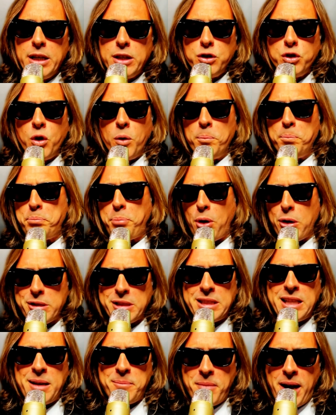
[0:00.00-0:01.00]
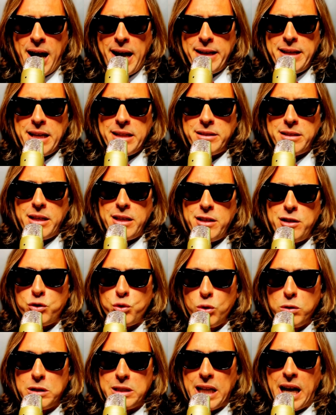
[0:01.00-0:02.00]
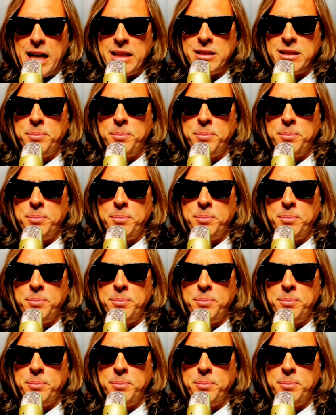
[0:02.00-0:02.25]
non porta mai a dei risultati